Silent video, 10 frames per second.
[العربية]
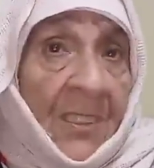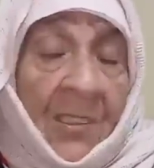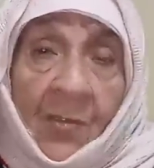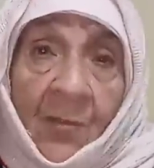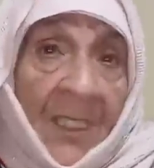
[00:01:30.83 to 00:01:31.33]

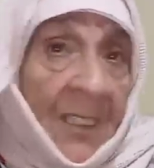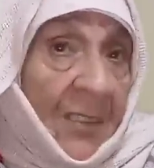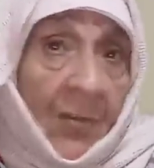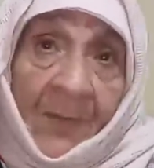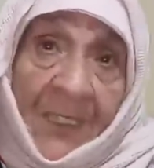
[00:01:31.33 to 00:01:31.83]
داك اليوم
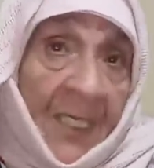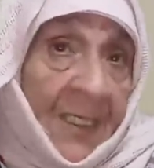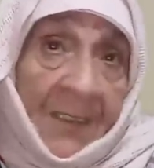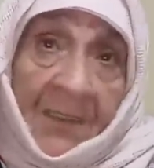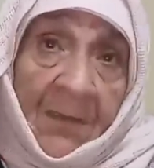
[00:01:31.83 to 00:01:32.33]
إلى يومنا
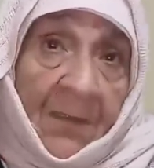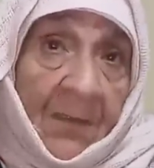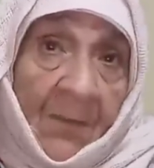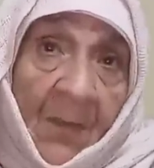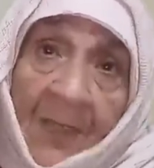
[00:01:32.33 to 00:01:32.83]
هذا
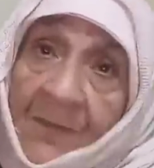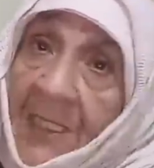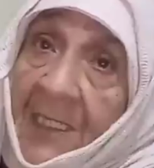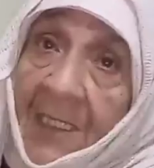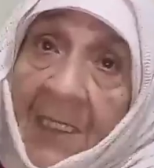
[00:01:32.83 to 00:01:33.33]
ما عرفت
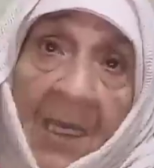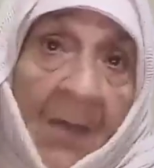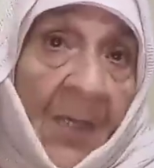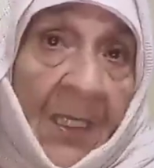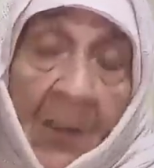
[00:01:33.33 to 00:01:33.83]
عليها لا
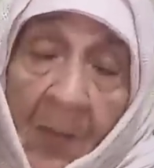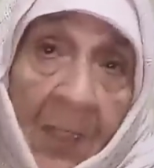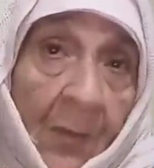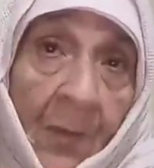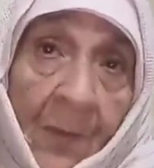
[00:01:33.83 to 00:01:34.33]
خبر لا
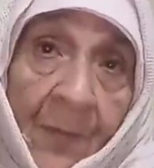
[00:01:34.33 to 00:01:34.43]
والو